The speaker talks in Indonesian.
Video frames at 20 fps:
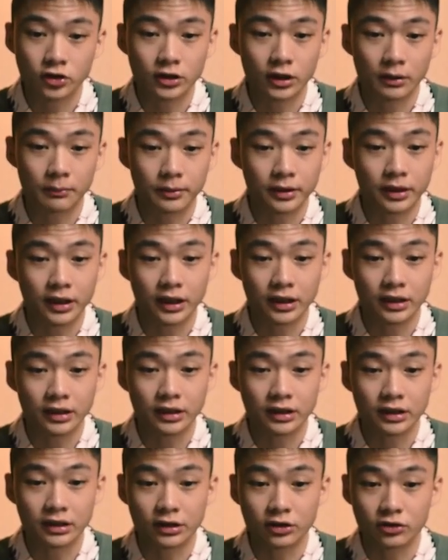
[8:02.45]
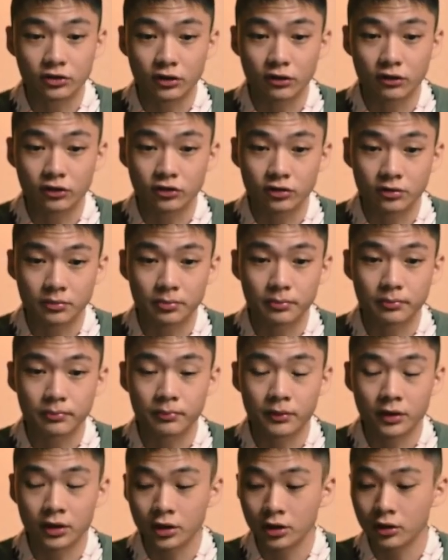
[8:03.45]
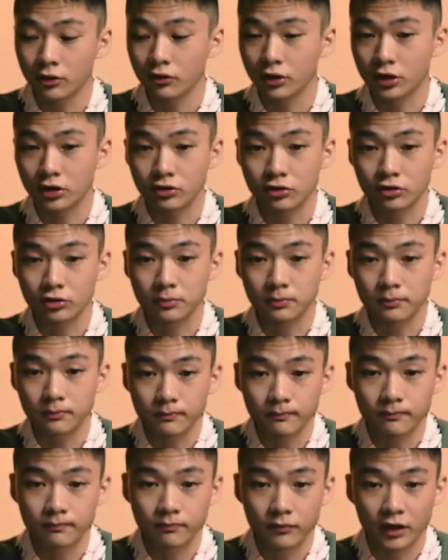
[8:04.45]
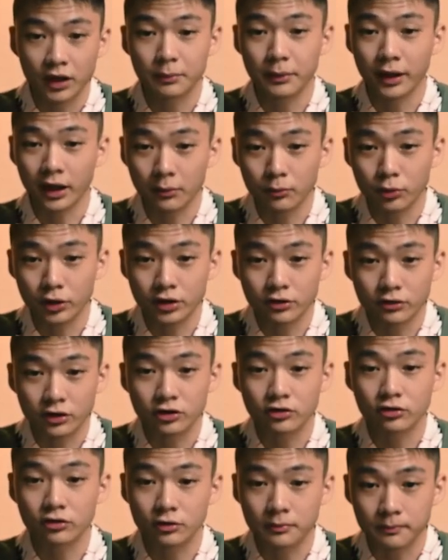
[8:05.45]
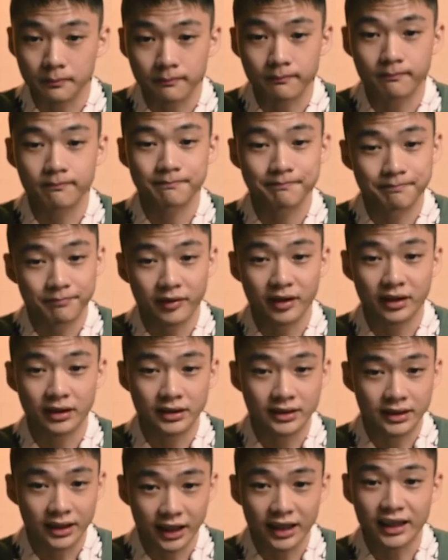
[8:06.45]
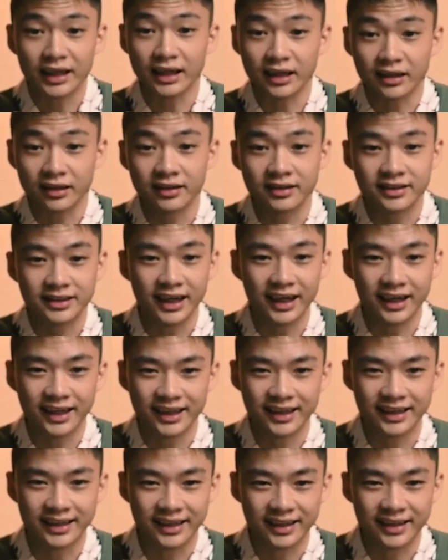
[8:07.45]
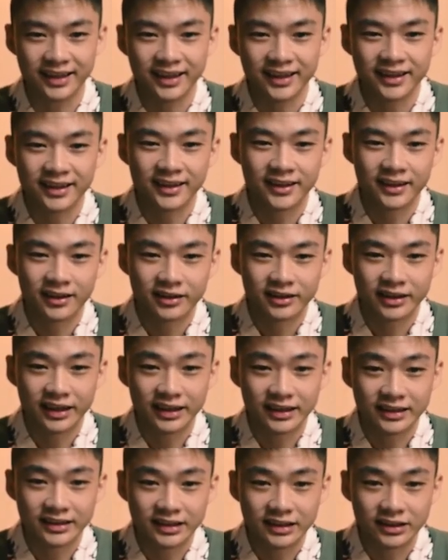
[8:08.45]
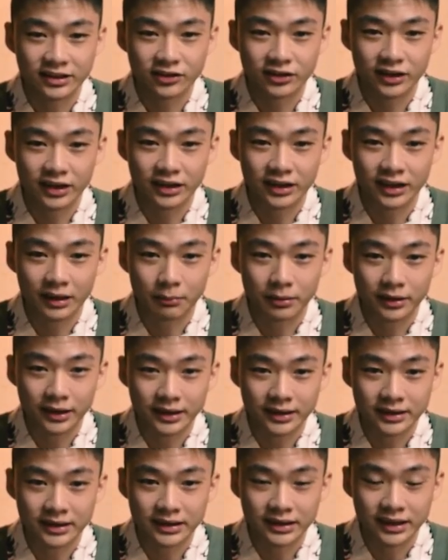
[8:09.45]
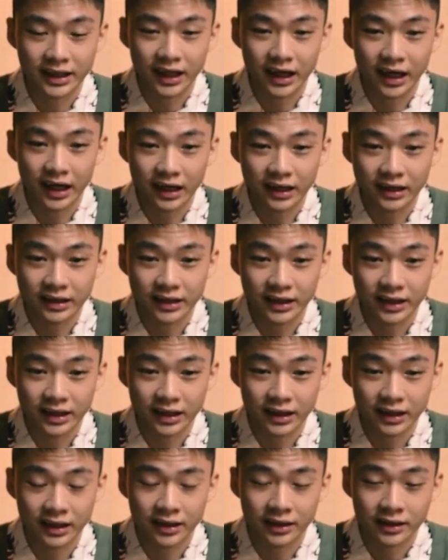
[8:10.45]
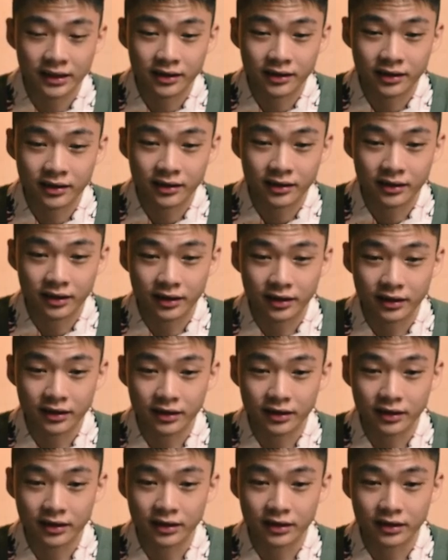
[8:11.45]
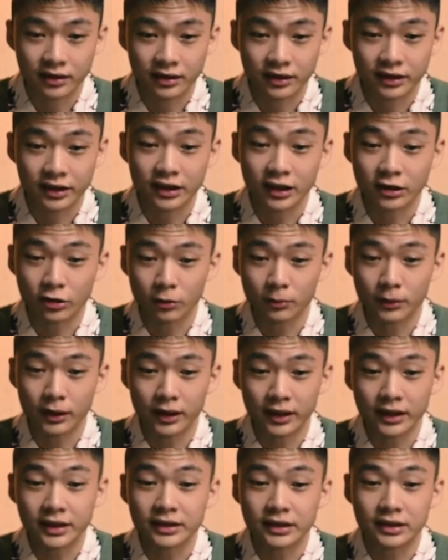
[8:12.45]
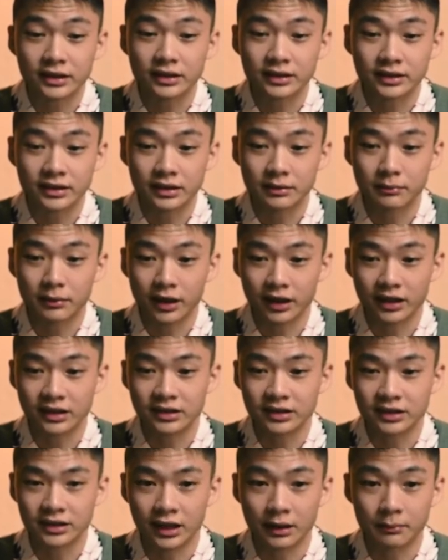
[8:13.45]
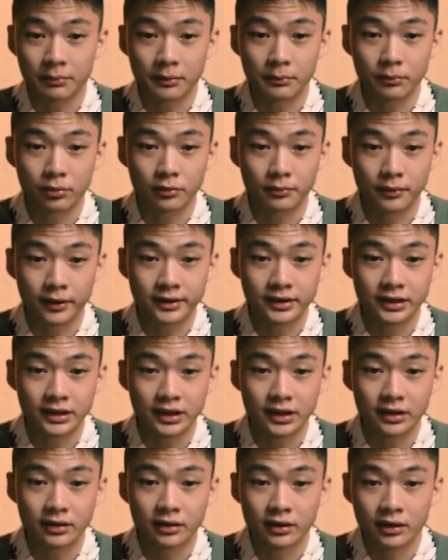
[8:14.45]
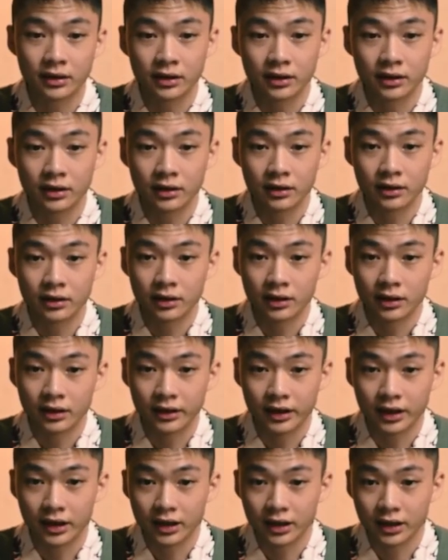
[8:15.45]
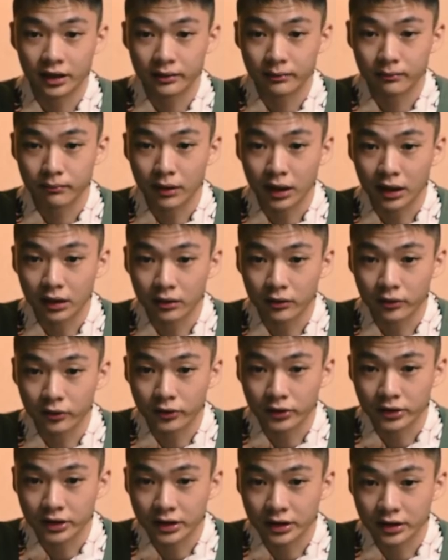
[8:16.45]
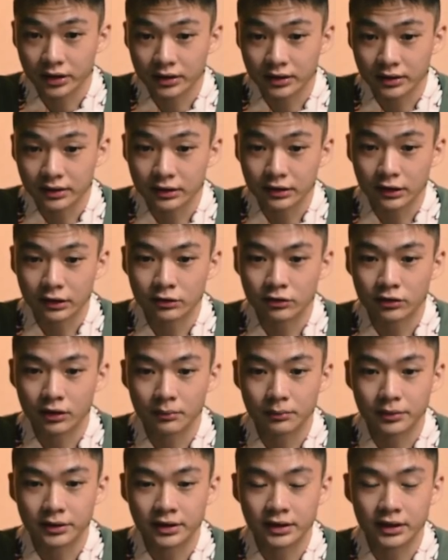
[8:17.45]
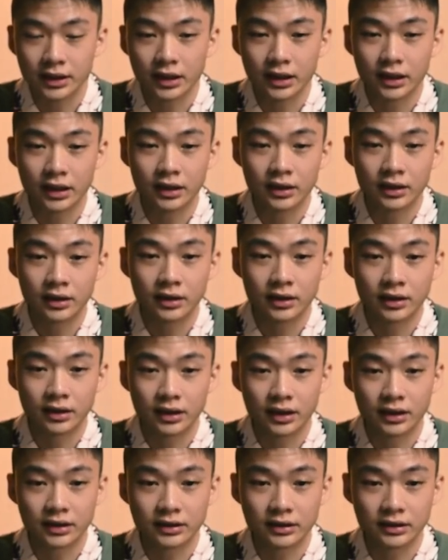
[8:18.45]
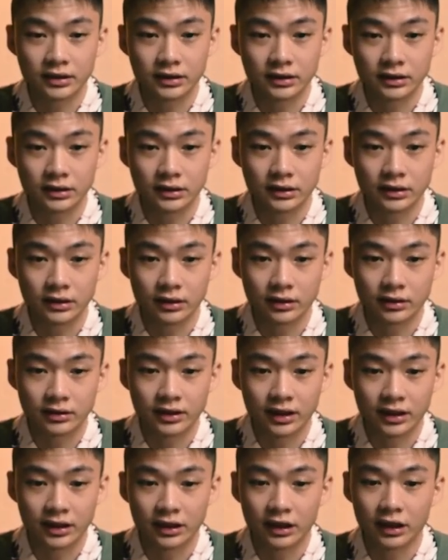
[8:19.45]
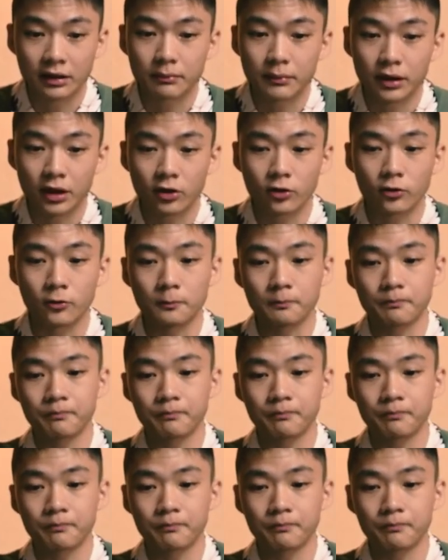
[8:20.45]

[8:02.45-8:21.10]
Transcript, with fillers: Tapi kayaknya ini juga udah cukup, udah cukup lima ribu aja udah cukup ringan, sangat ringan. Dan sini juga di aplikasinya agak uh, eh, indikator baterainya sini baterainya sisa 80% dan makronya sini kita juga bisa ngasih settingan makro.